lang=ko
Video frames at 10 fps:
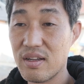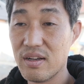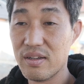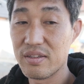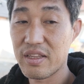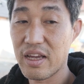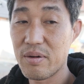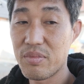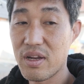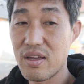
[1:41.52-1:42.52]
어,
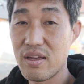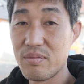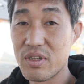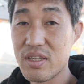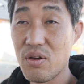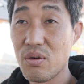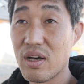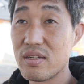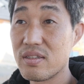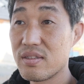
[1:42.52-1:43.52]
다이아프램을
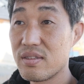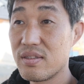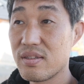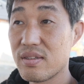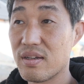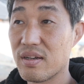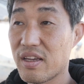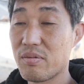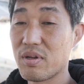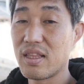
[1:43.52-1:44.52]
사용하는
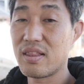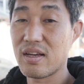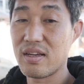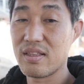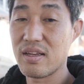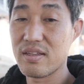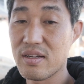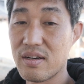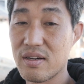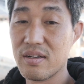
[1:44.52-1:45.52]
캐버레타에 어,
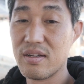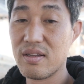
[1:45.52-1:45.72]
대해서